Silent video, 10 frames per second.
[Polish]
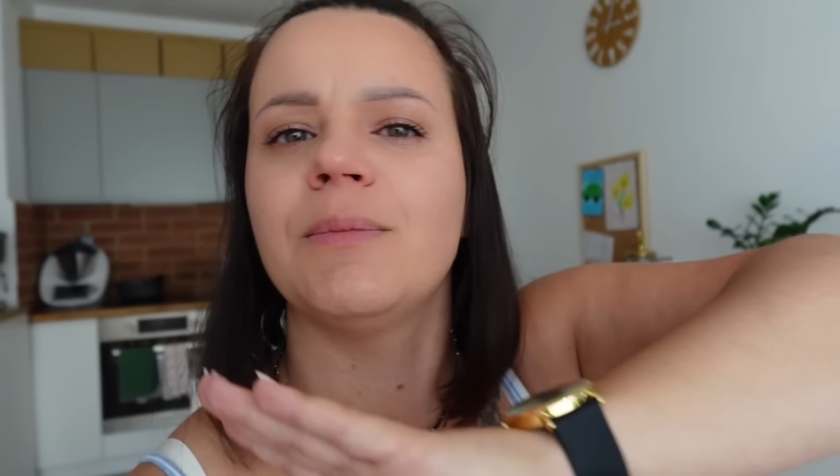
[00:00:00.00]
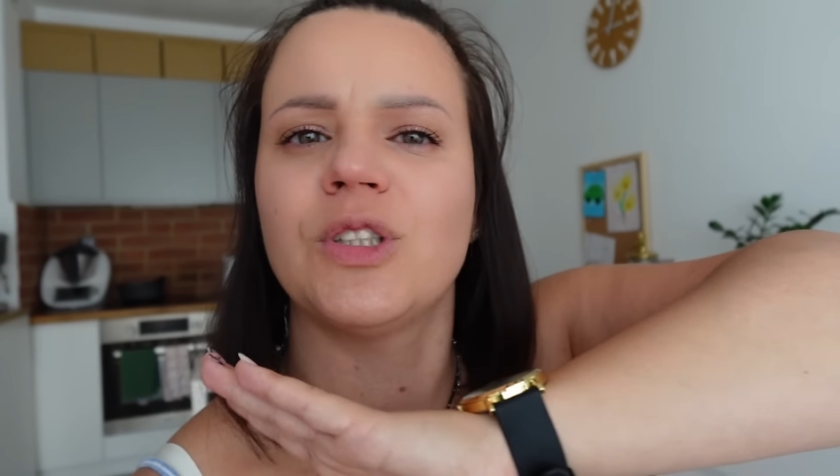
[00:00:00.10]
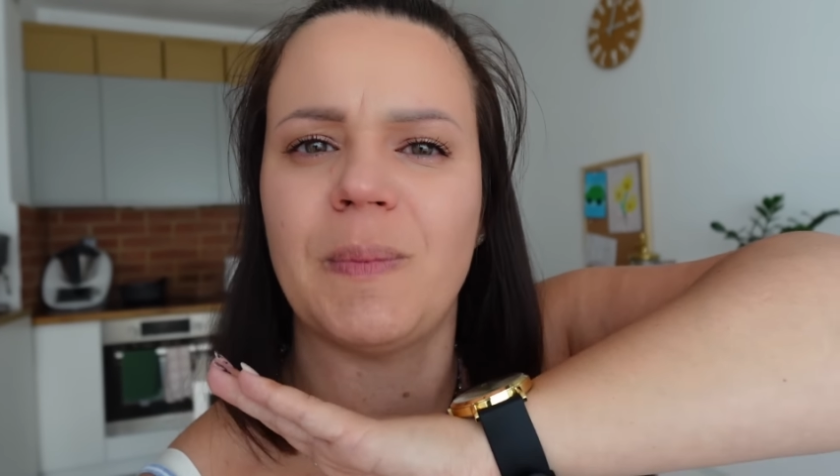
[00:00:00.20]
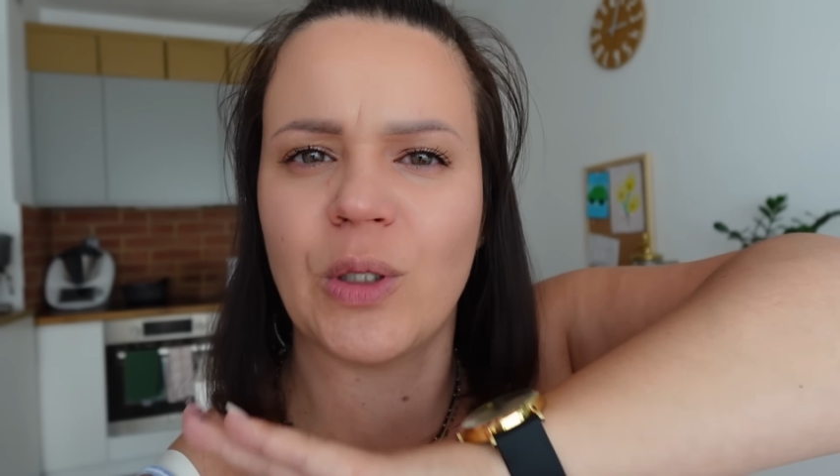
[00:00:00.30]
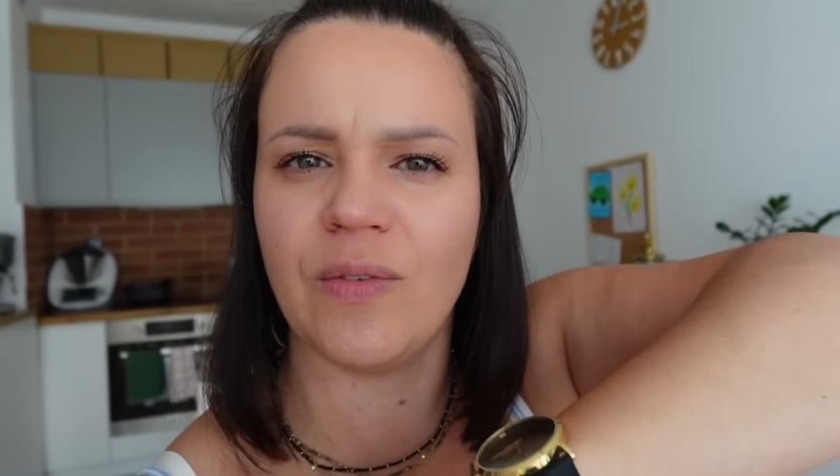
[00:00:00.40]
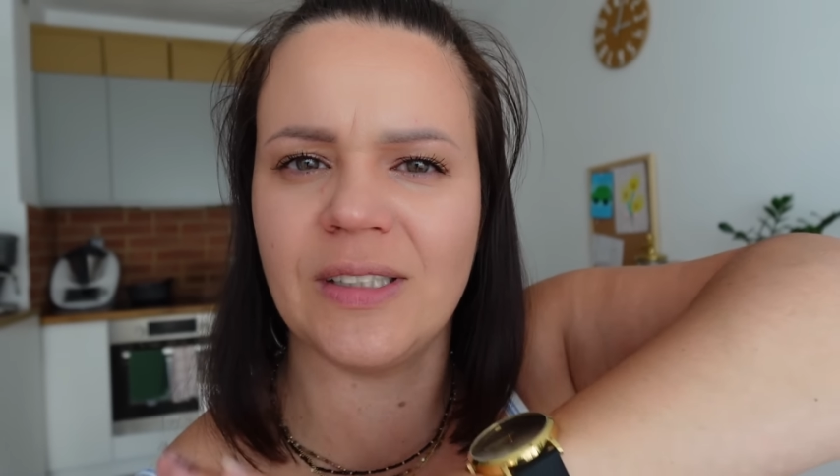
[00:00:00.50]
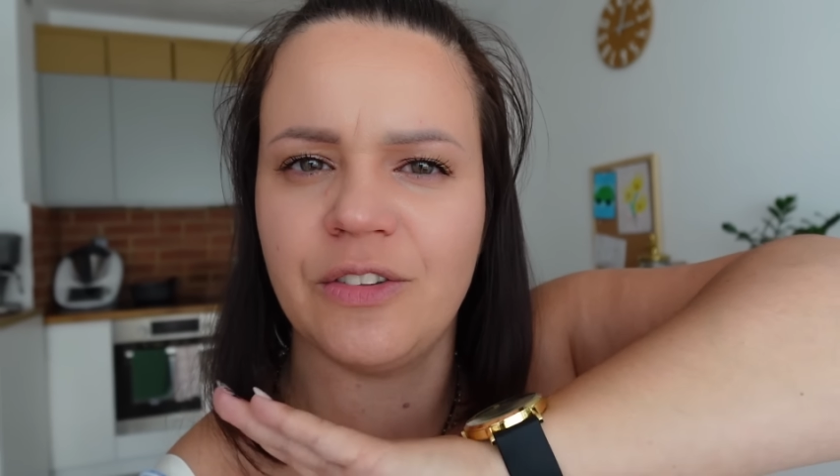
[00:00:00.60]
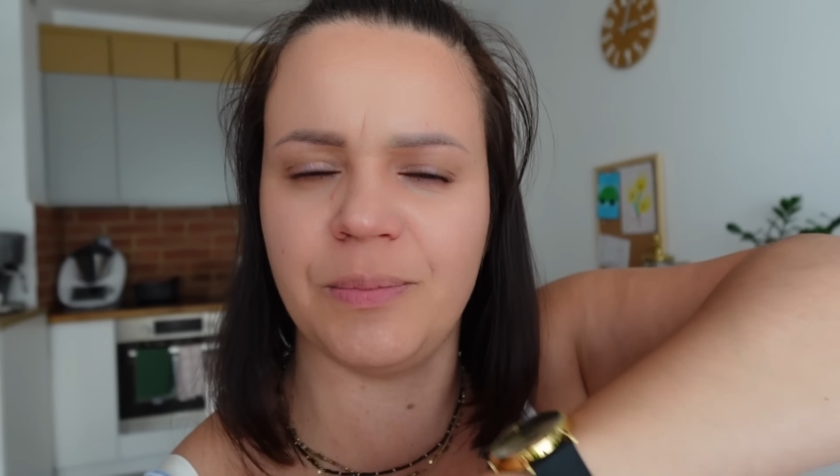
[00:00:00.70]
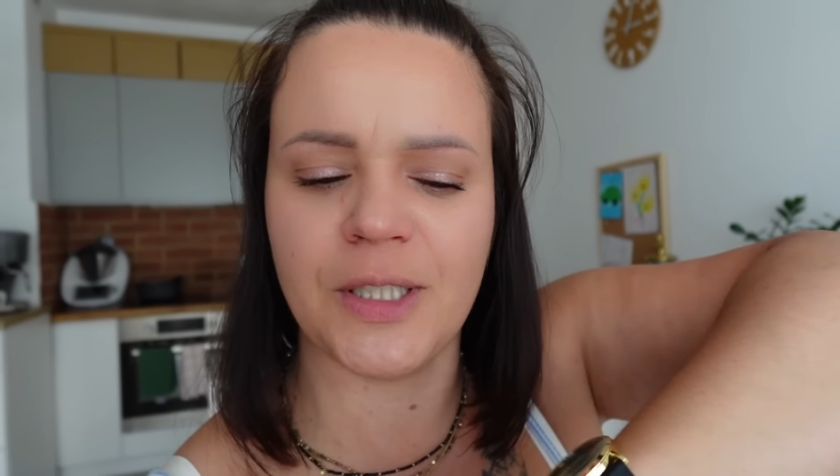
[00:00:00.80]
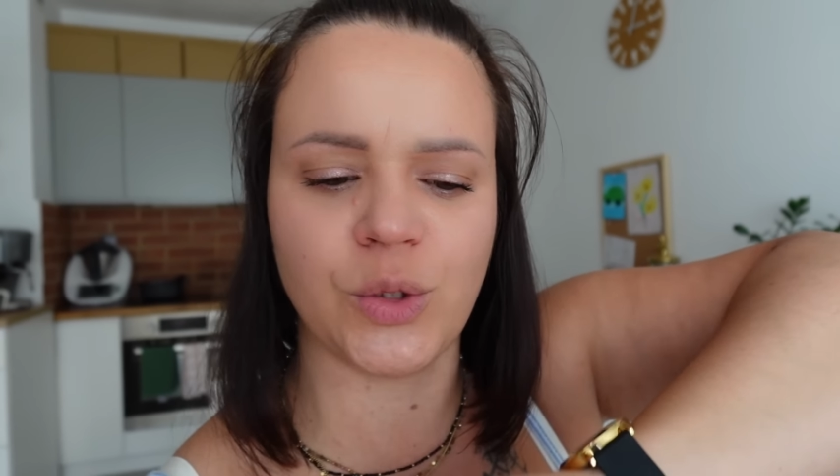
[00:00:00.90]
mam to
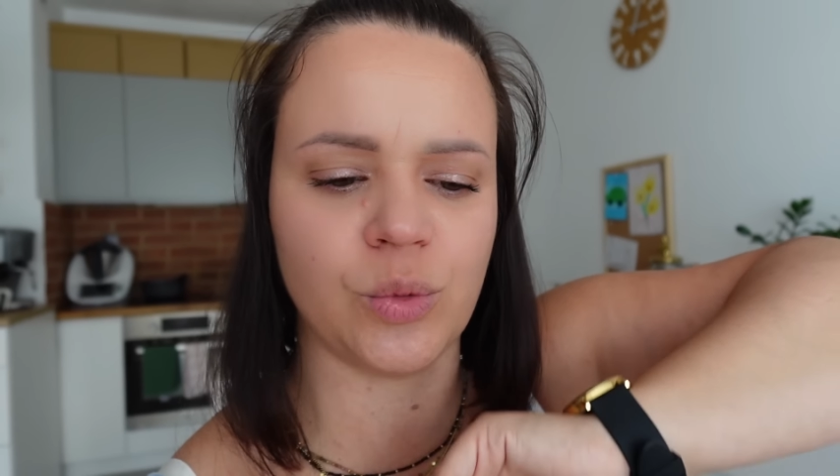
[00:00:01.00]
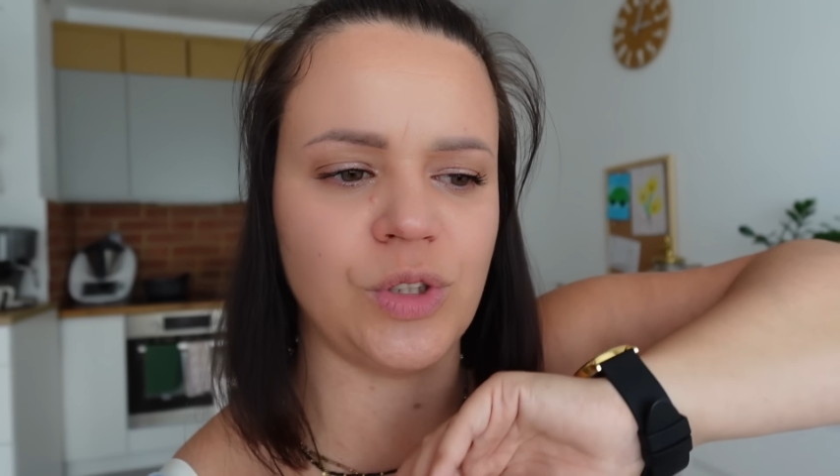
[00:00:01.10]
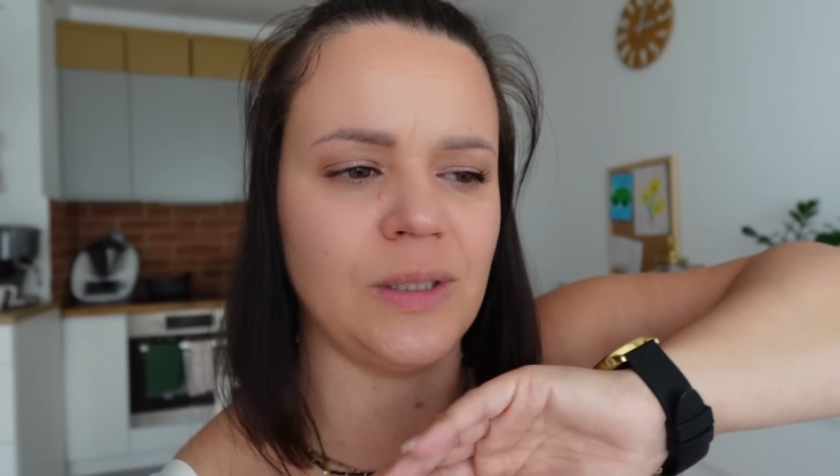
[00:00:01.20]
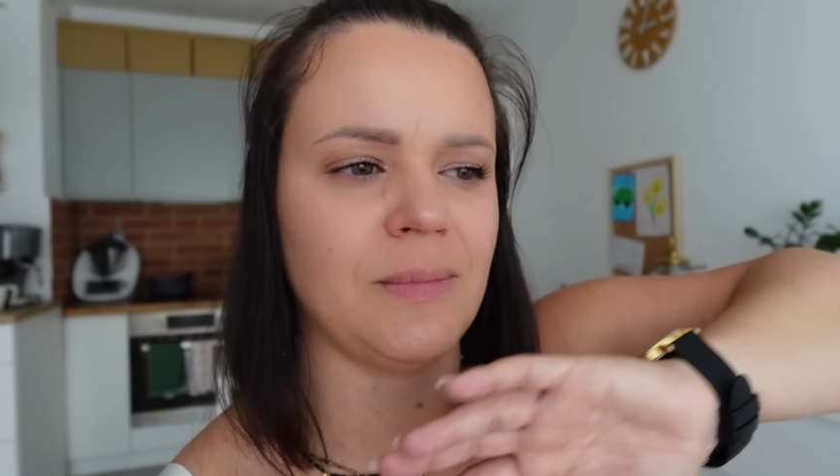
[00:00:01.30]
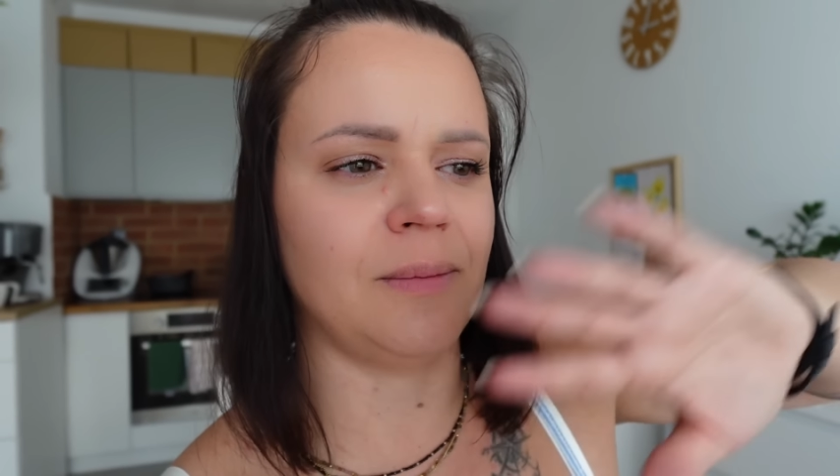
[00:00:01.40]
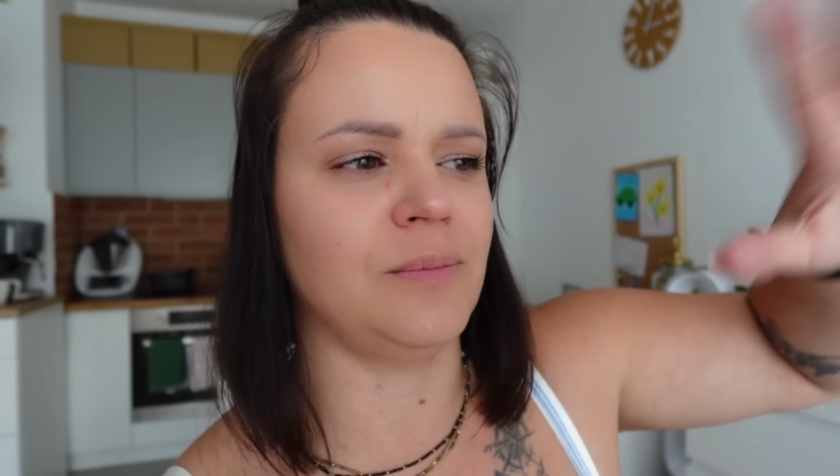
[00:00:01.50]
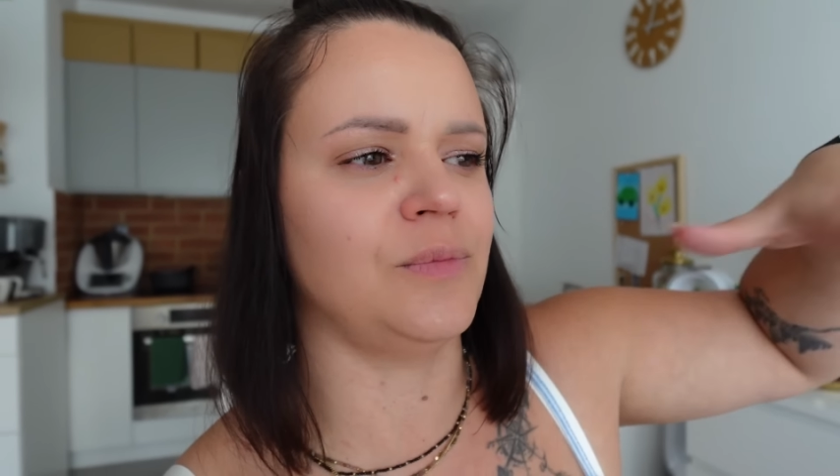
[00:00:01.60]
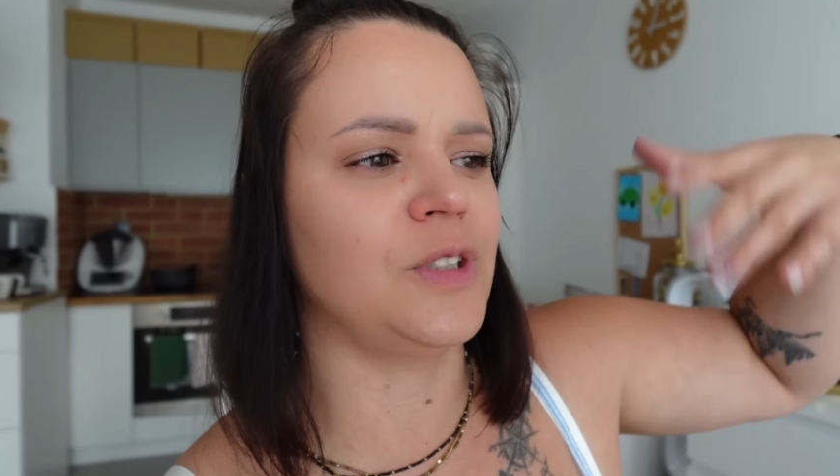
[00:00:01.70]
spakowane w miejscu, gdzie mam,